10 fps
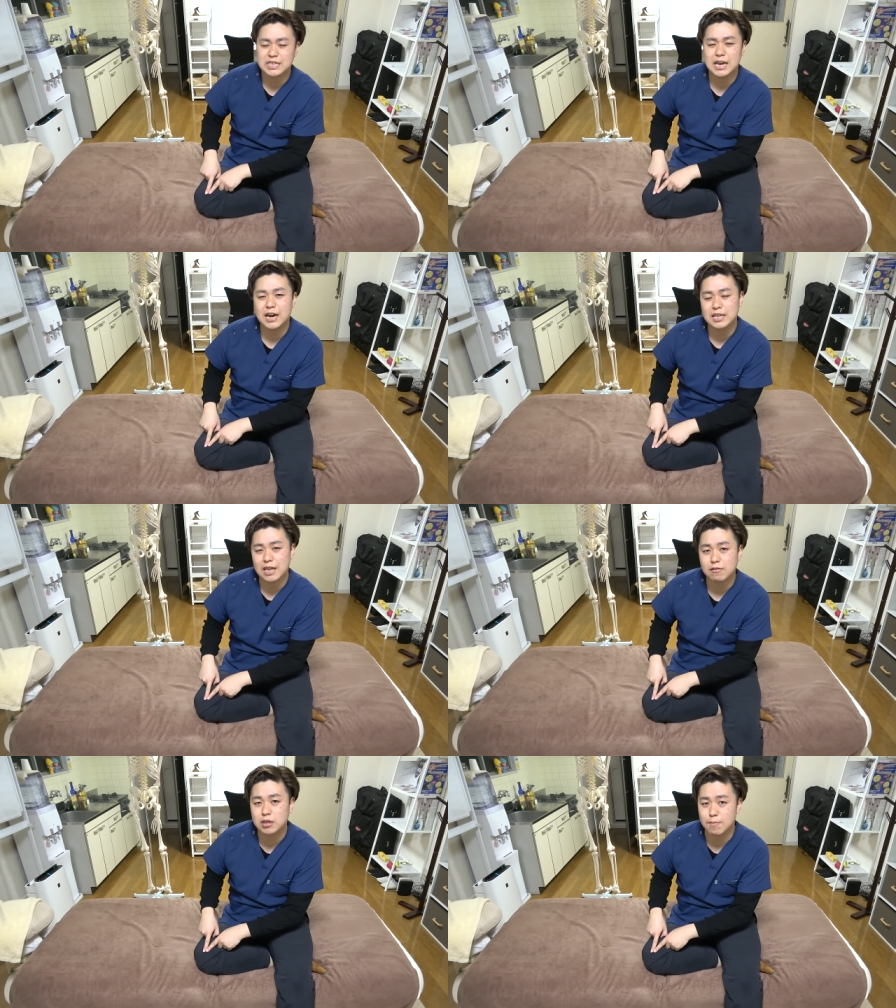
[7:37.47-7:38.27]
膝が
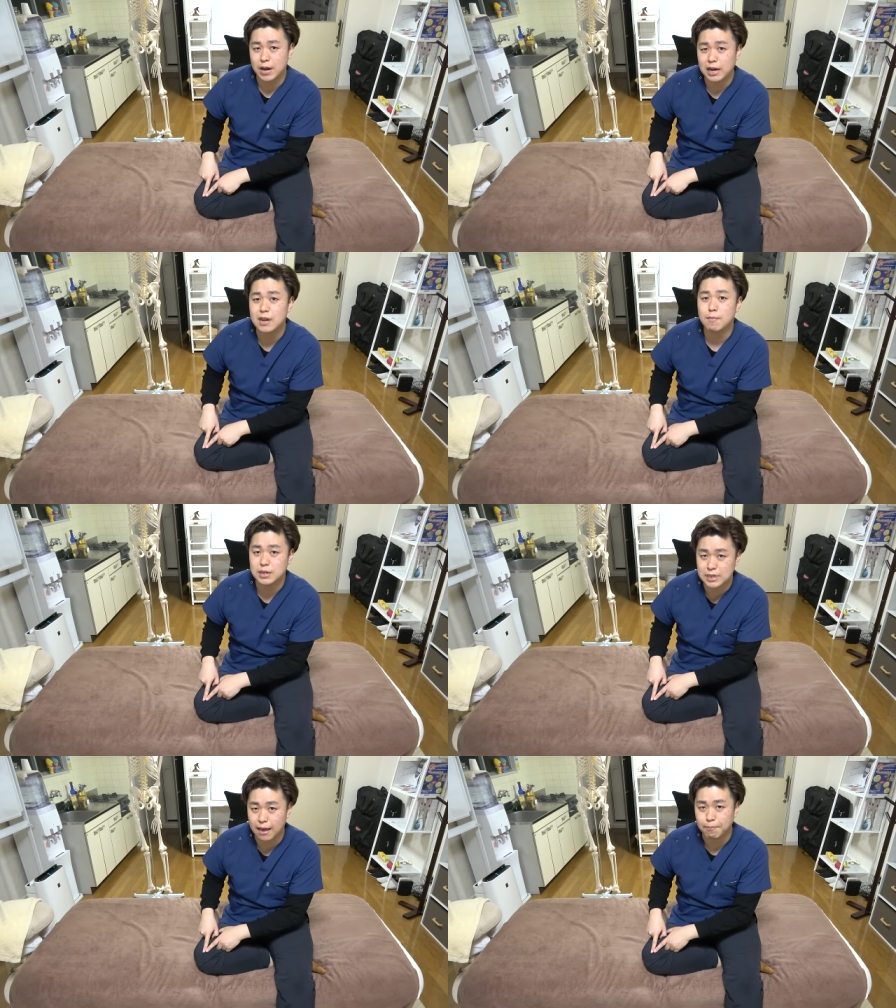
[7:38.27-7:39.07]
痛くて曲げれ
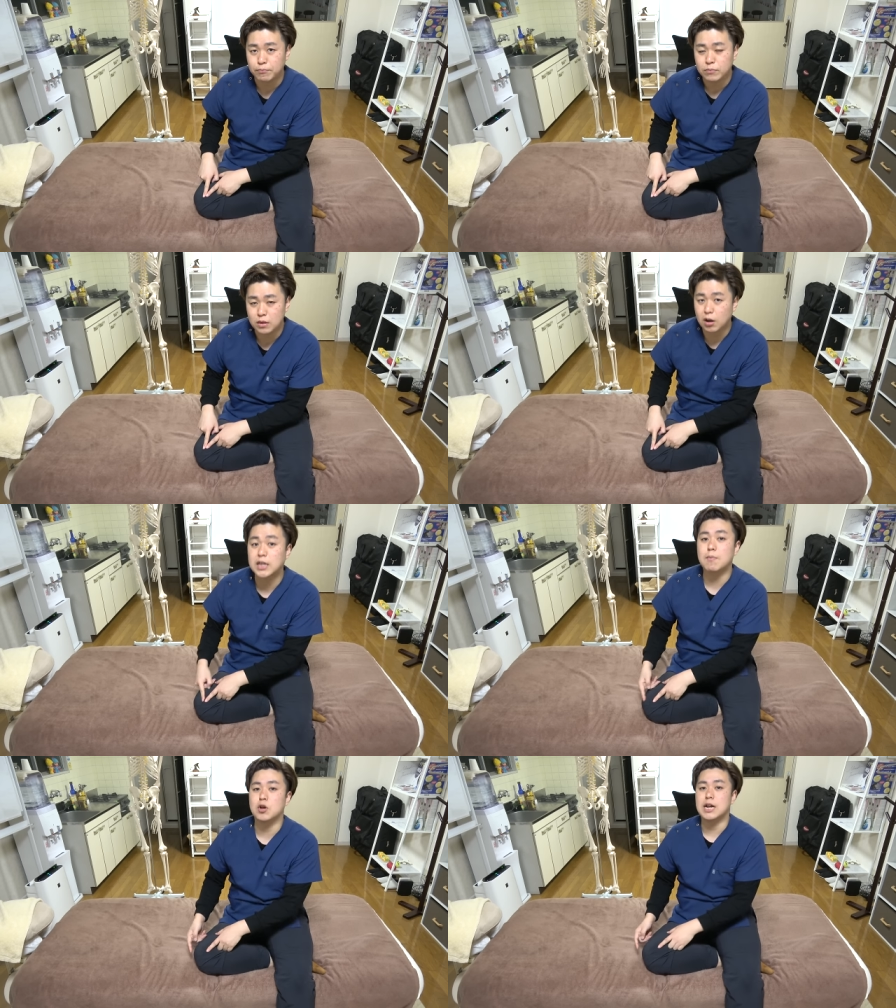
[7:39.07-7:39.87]
ませんっていう
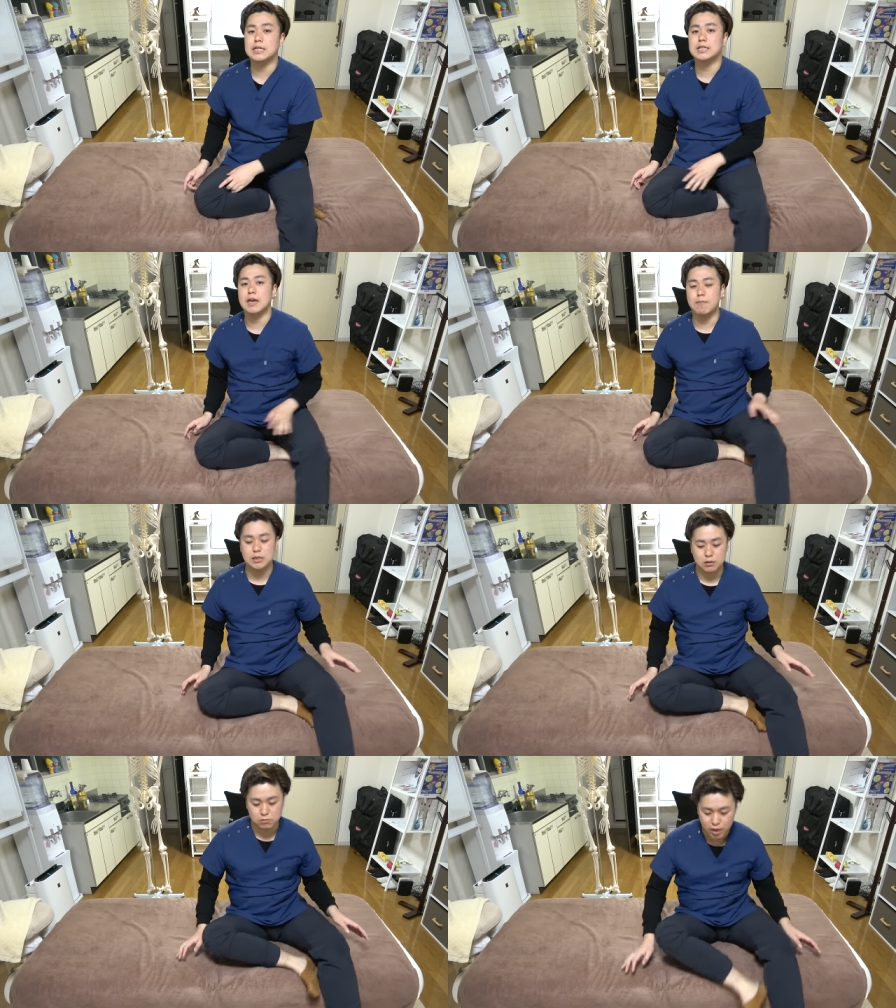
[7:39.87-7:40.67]
方もいらっしゃいますの